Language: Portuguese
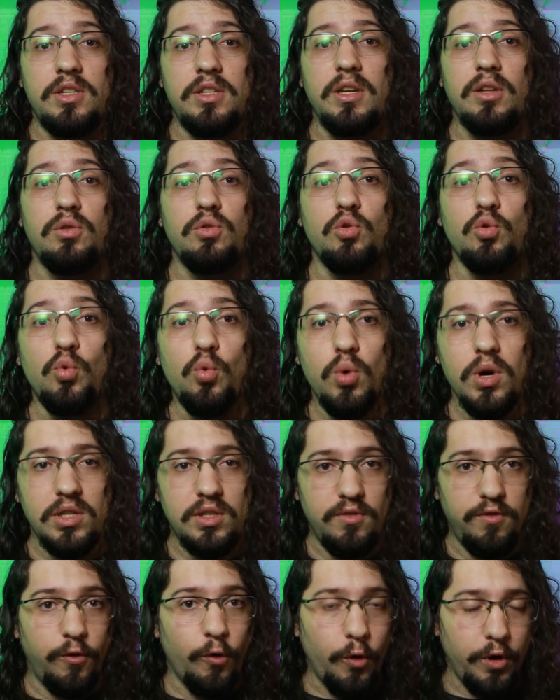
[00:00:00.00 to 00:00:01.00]
tinha
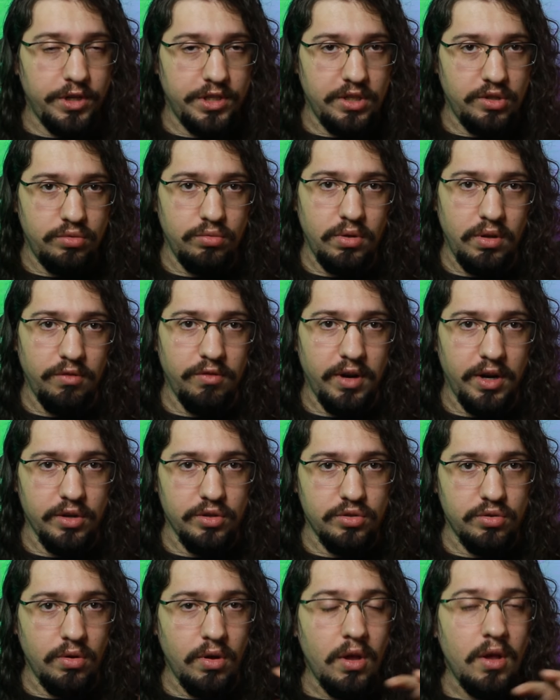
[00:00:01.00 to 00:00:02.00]
duas forças no
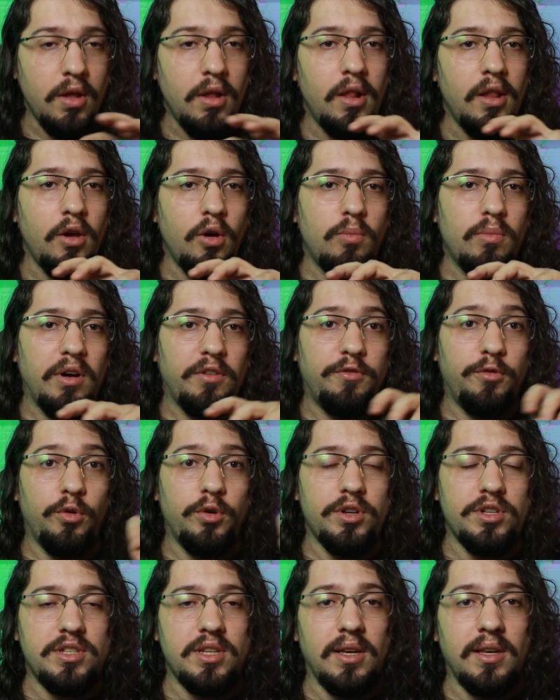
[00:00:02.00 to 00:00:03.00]
universo. Uma
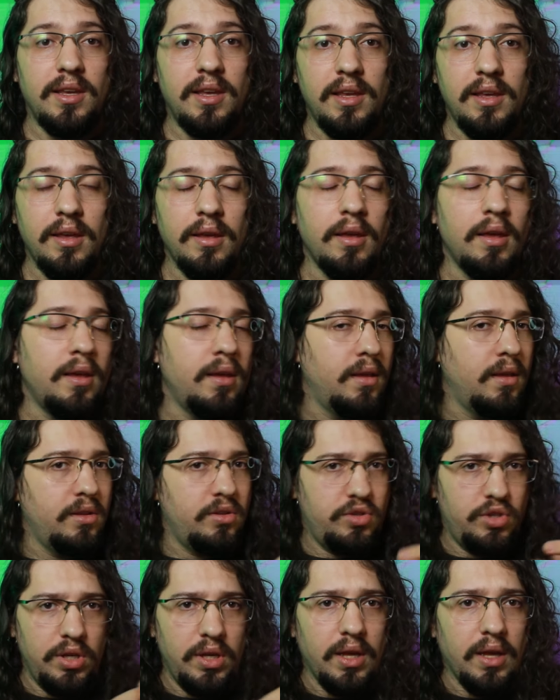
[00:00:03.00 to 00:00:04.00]
força que
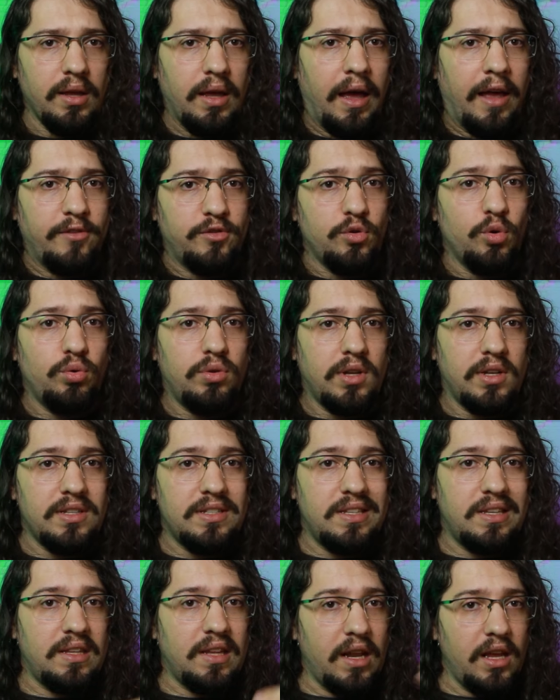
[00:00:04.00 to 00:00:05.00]
tinha as
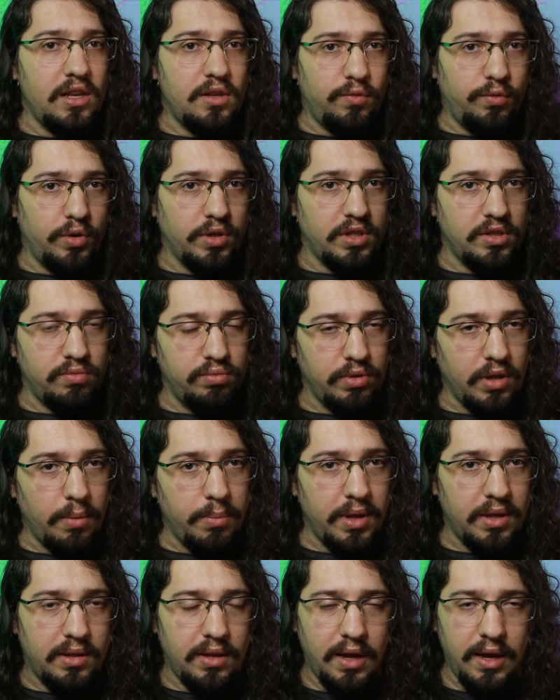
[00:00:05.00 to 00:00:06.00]
outras três forças
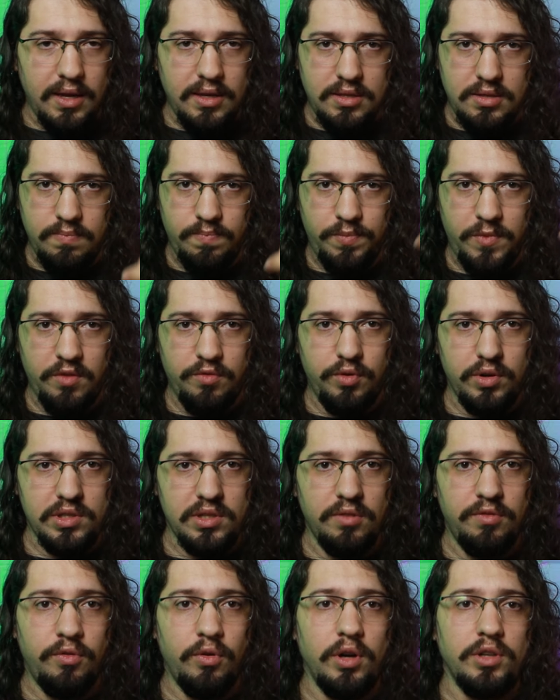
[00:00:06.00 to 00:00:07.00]
fundamentais
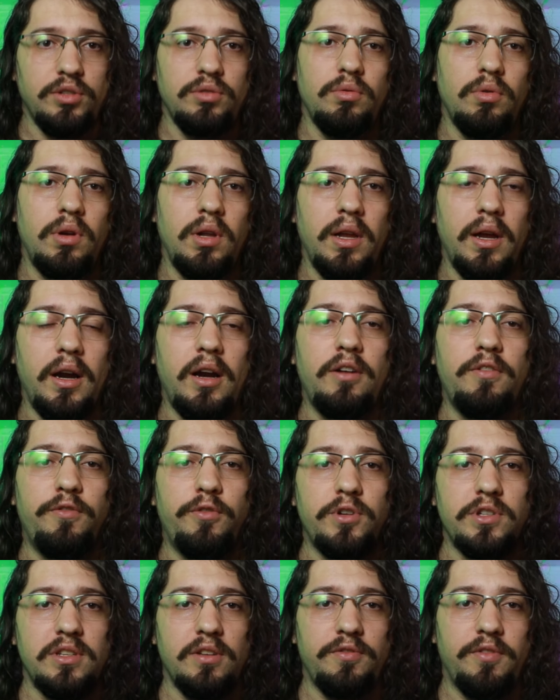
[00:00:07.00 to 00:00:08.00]
força forte nuclear,
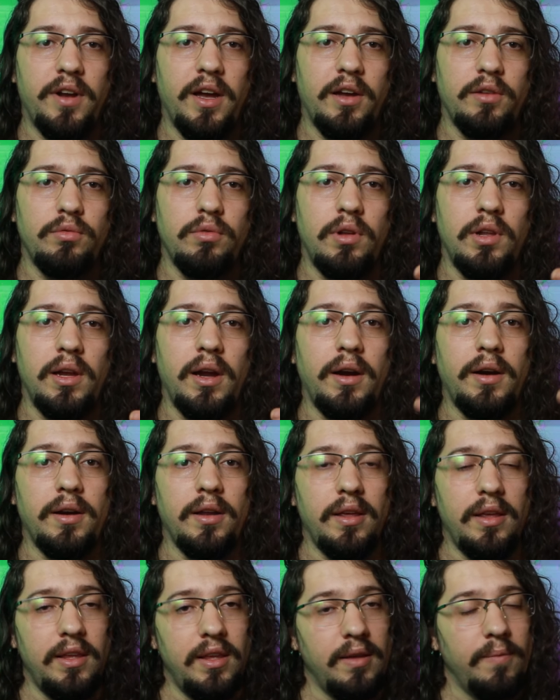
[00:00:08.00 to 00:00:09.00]
força fraca nuclear
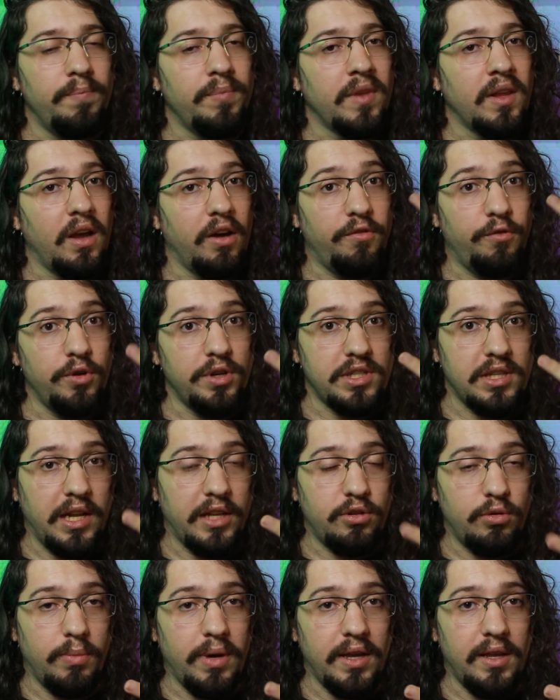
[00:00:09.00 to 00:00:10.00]
e a força
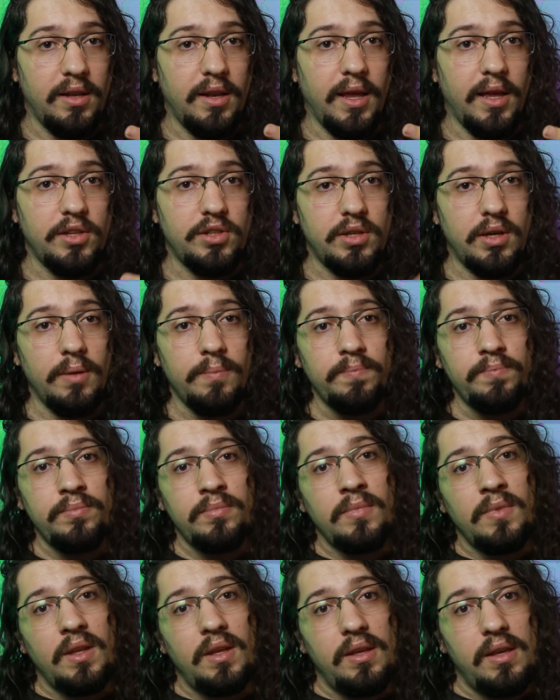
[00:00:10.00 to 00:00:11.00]
eletromagnética
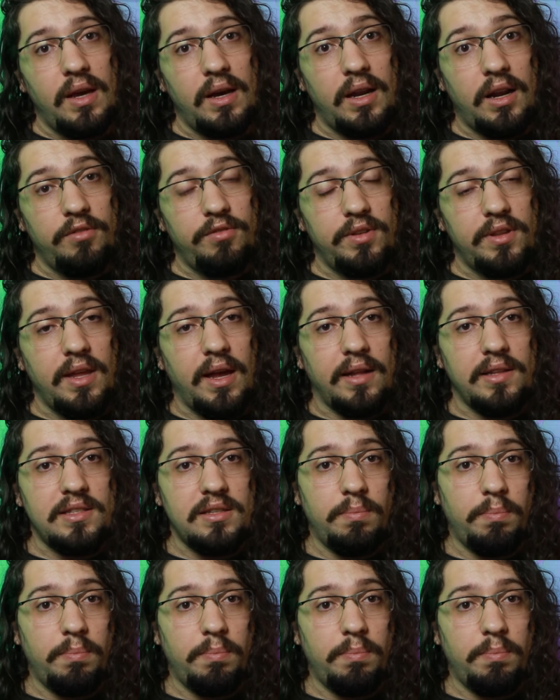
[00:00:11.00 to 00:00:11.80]
e a gravidade